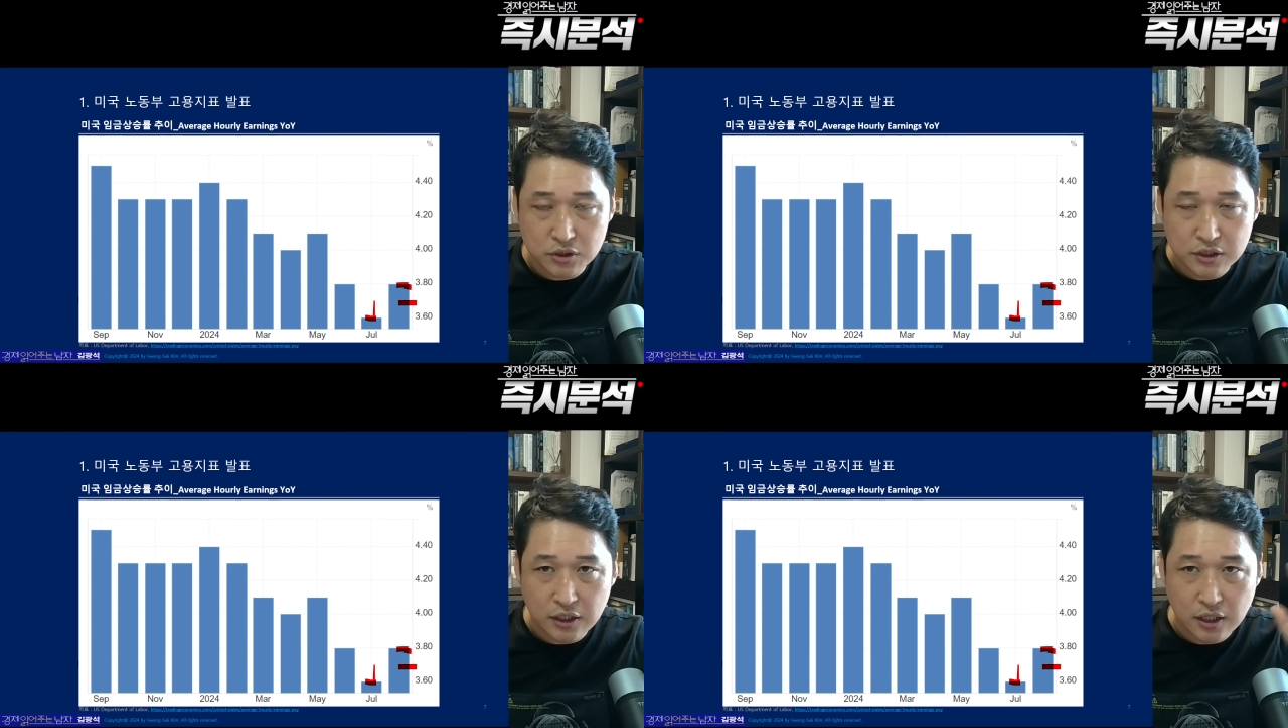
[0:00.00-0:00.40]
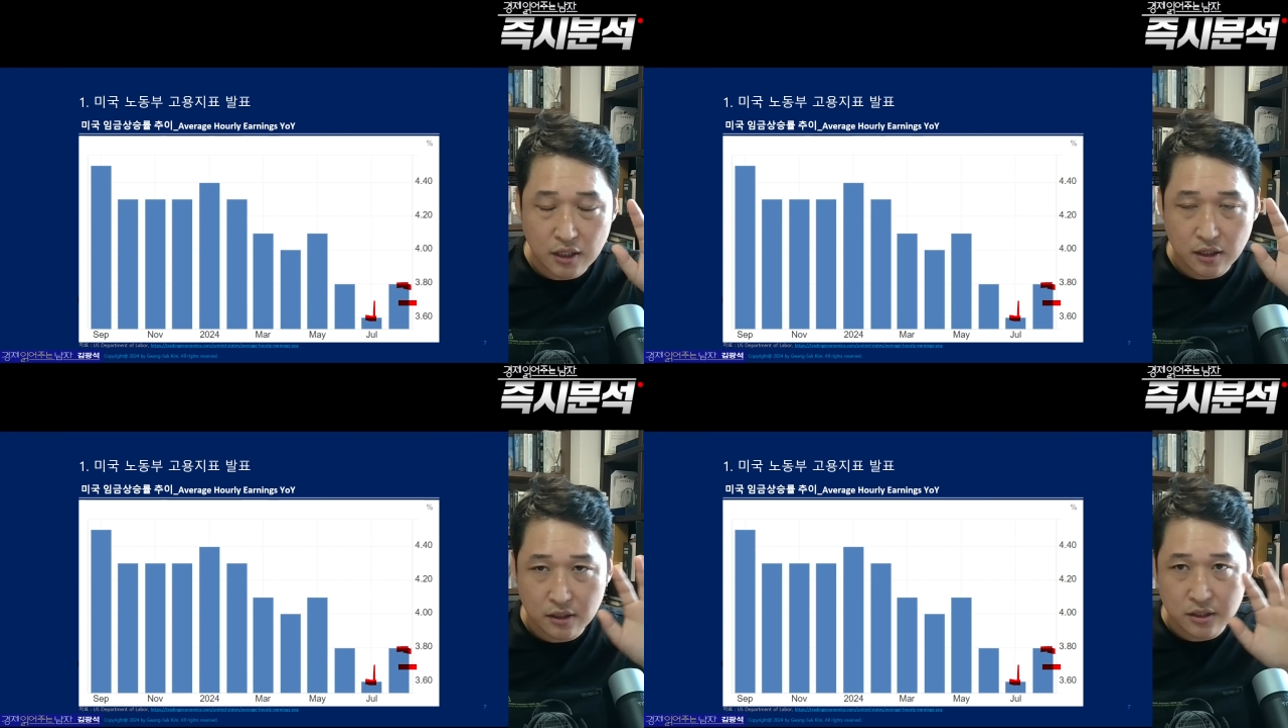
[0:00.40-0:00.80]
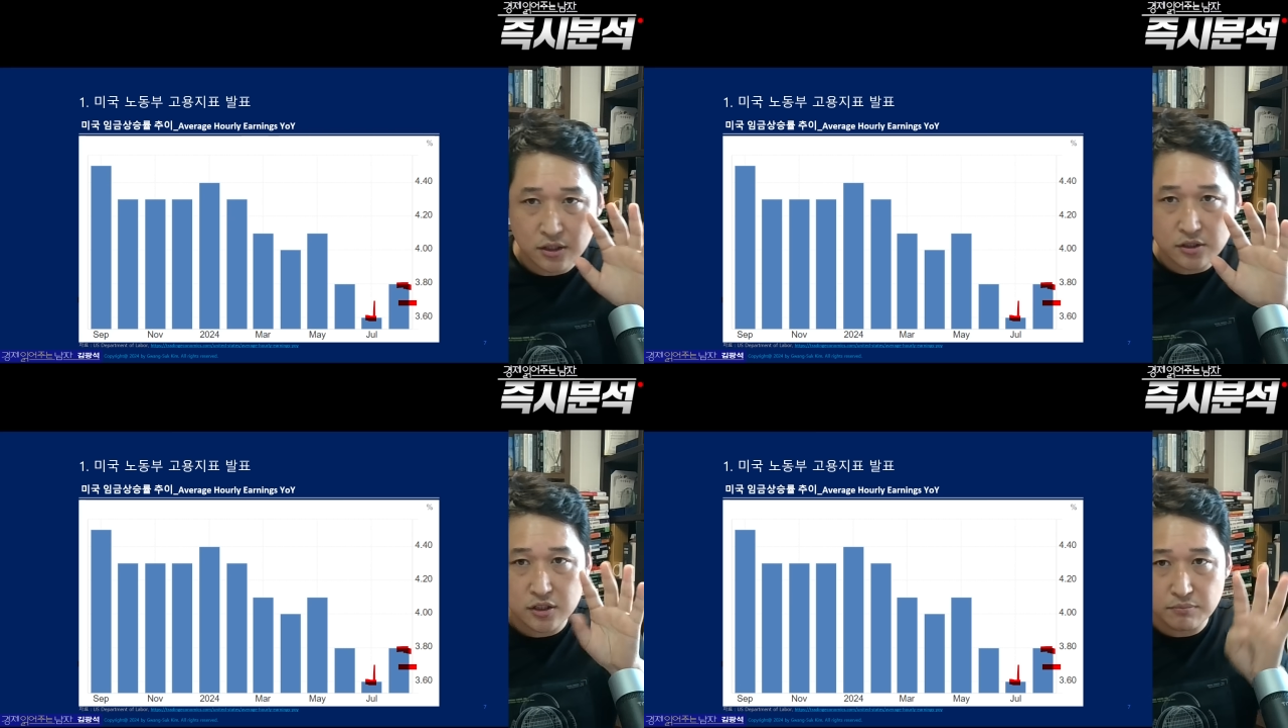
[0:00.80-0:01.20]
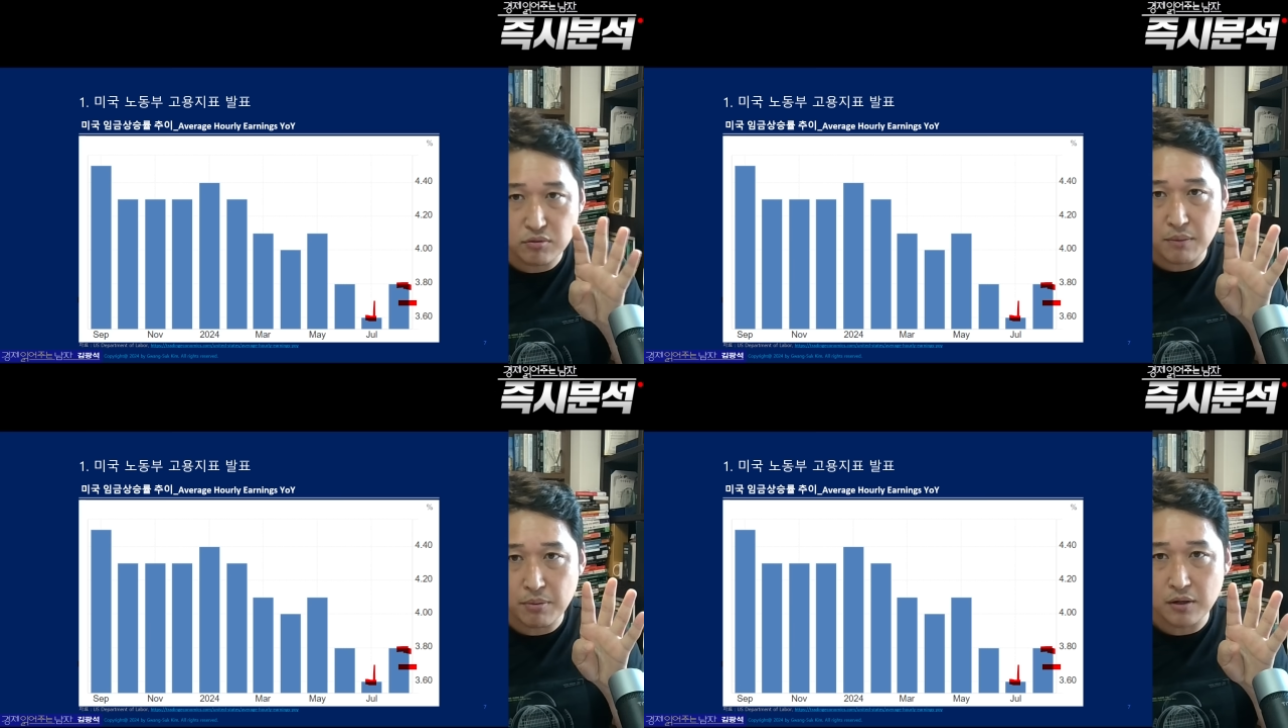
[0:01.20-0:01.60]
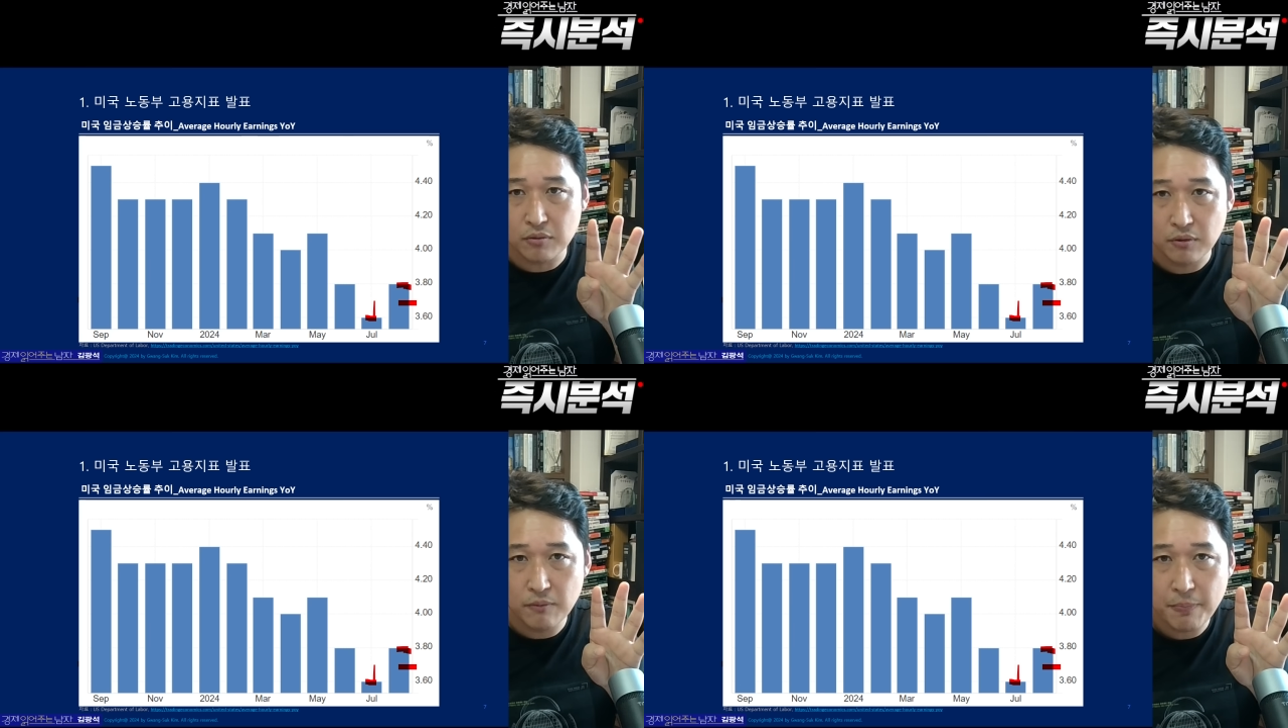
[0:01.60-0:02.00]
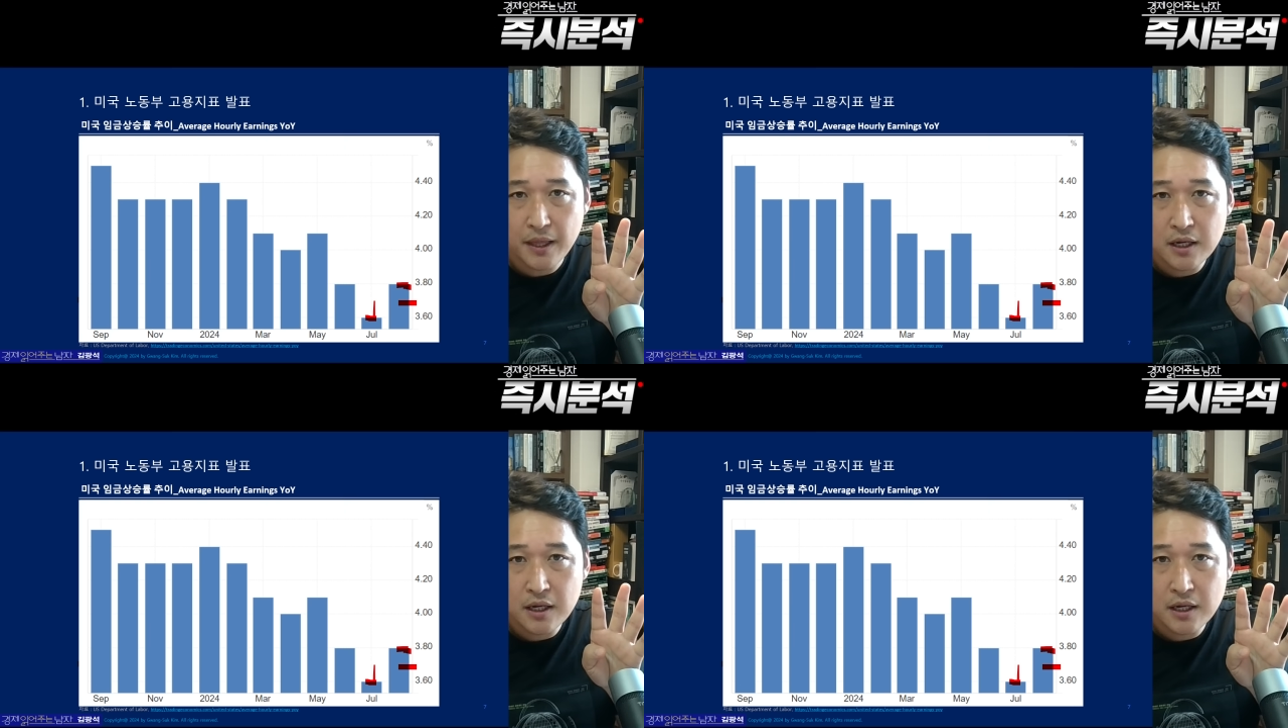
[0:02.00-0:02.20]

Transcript: 시장의 기대치에 부합하고